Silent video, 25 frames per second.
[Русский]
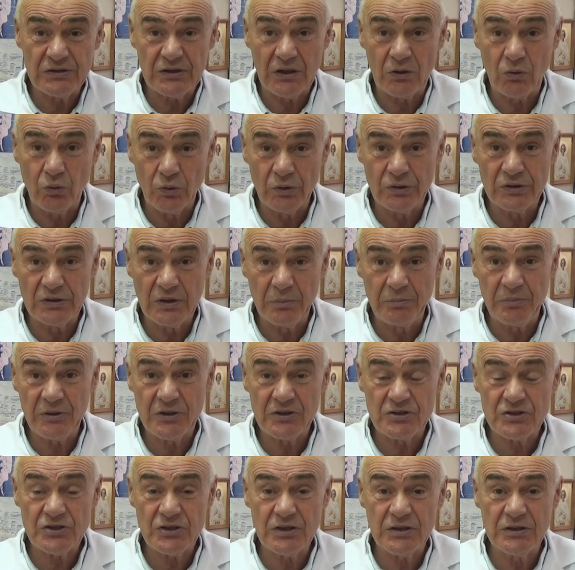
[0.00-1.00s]
такое
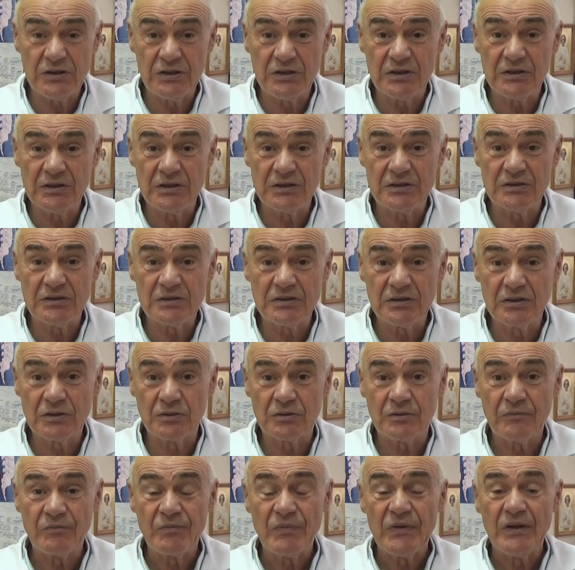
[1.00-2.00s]
напряжение эти
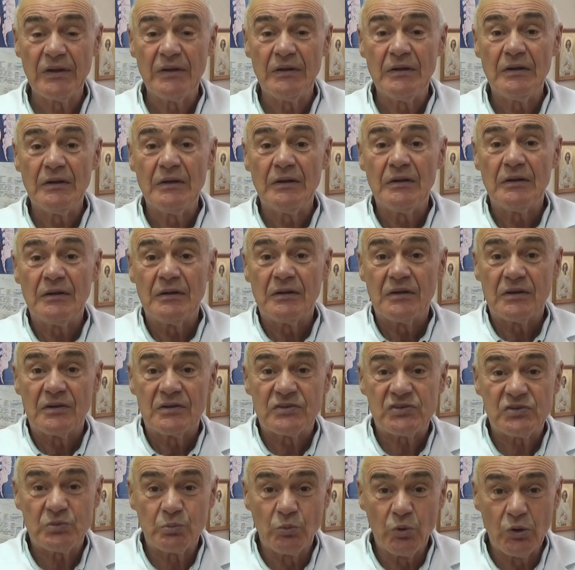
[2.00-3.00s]
дают.
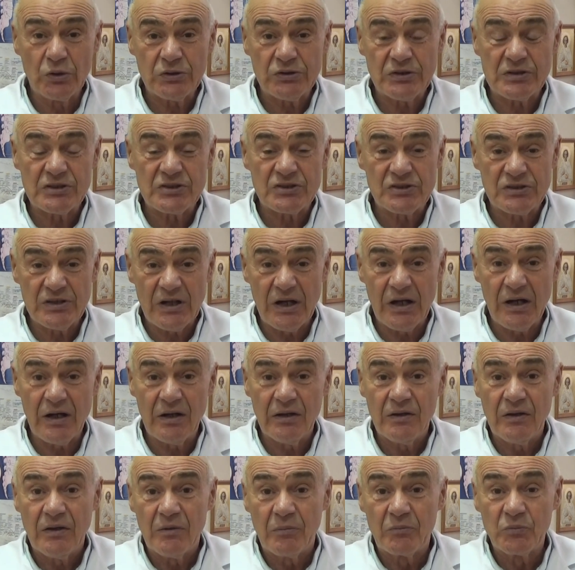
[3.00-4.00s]
Смотришь,
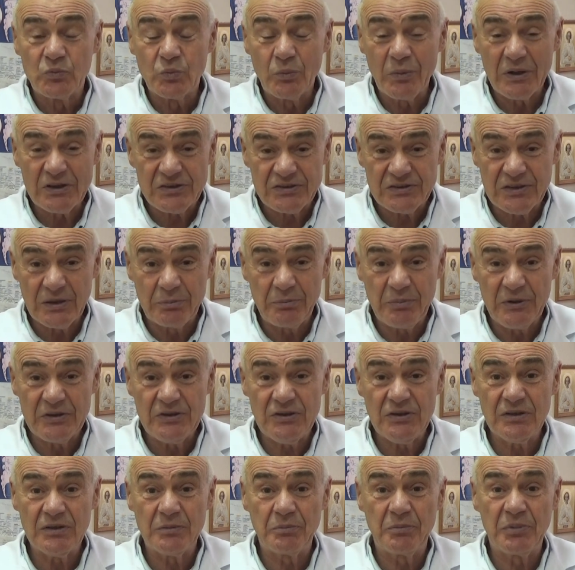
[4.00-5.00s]
да,
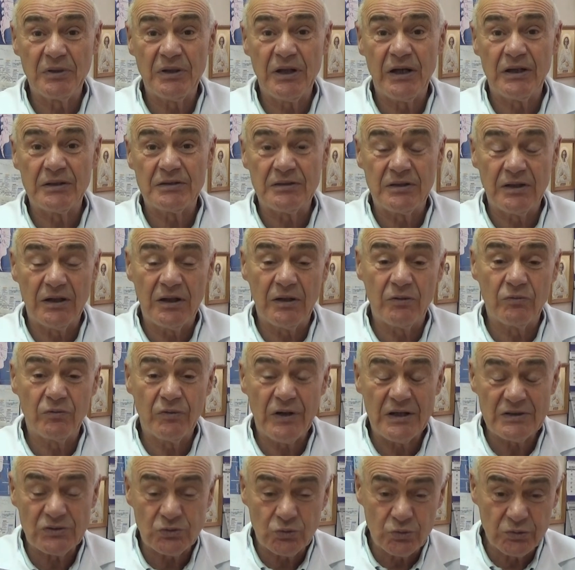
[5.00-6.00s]
мастопатия была, да, у
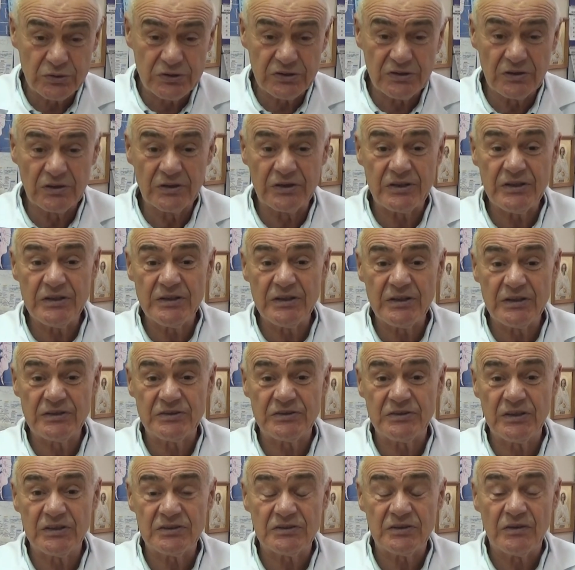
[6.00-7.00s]
вас узелки
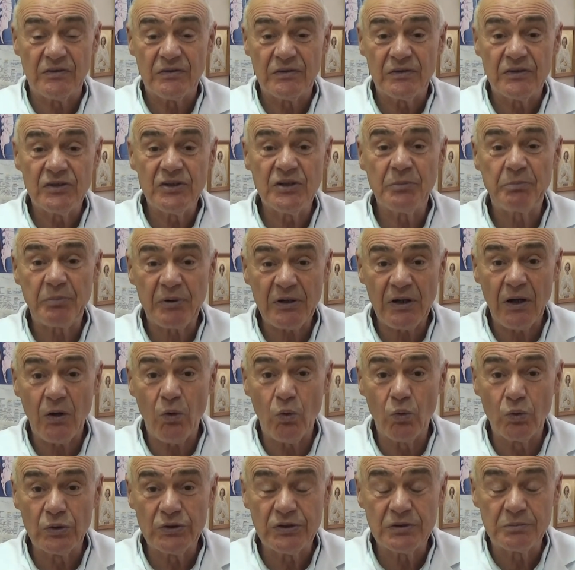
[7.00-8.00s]
есть, есть, не
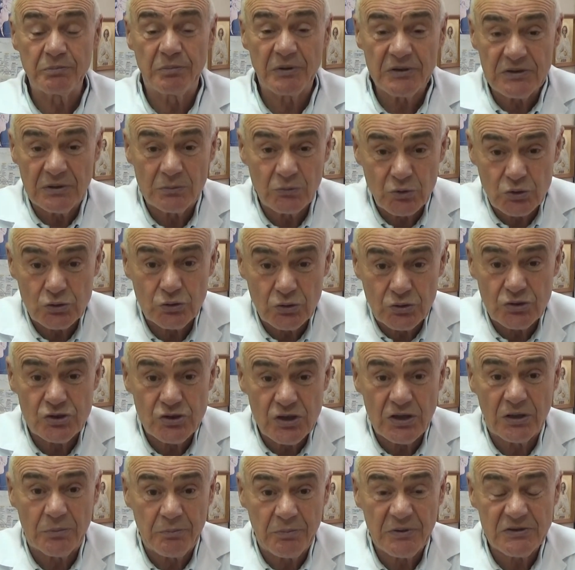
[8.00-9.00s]
проходит, потому что
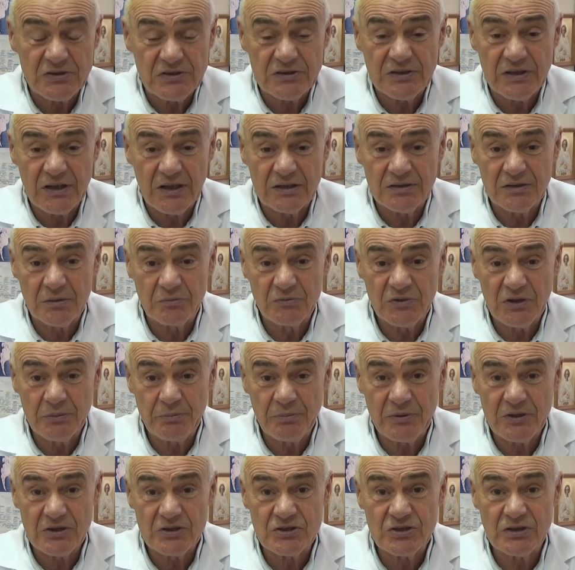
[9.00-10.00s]
человек в постоянном
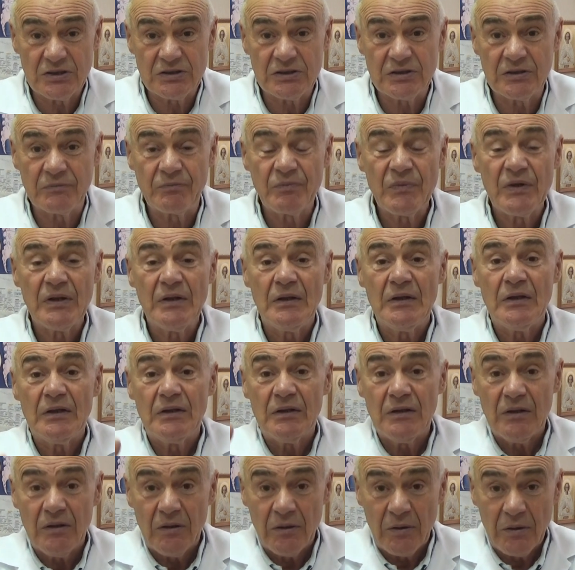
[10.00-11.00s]
напряжении.
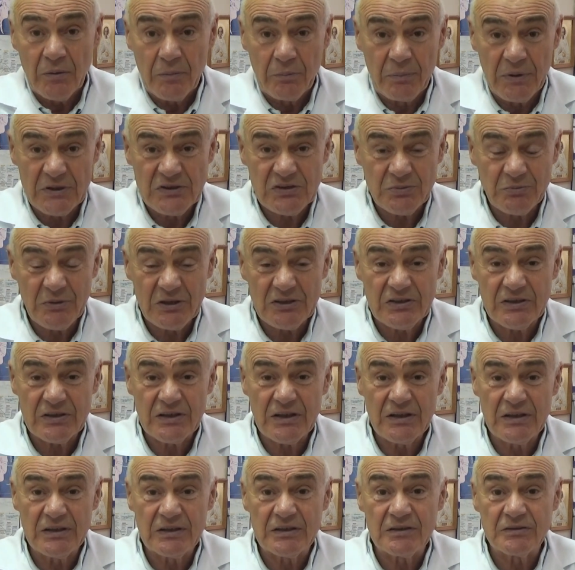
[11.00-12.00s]

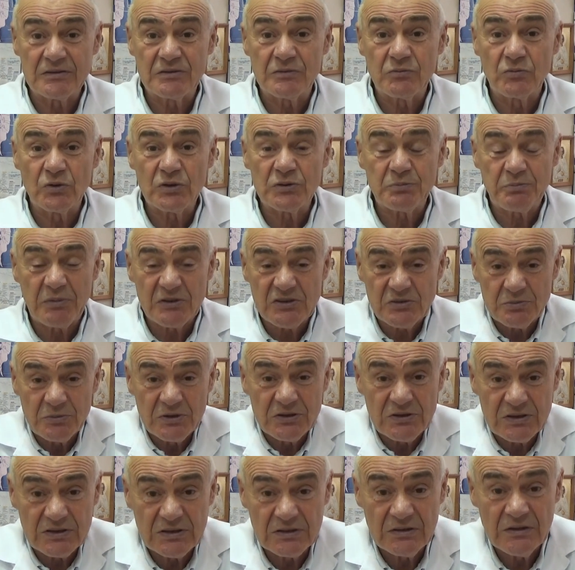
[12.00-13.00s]
Посмотрели, говорит, вот
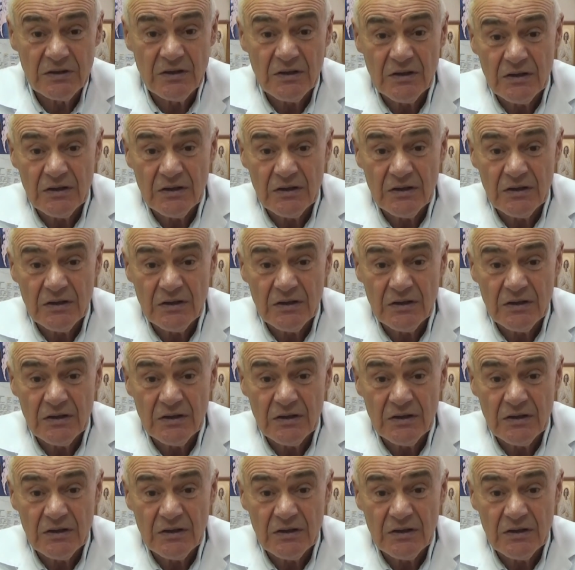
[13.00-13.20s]
посмотри,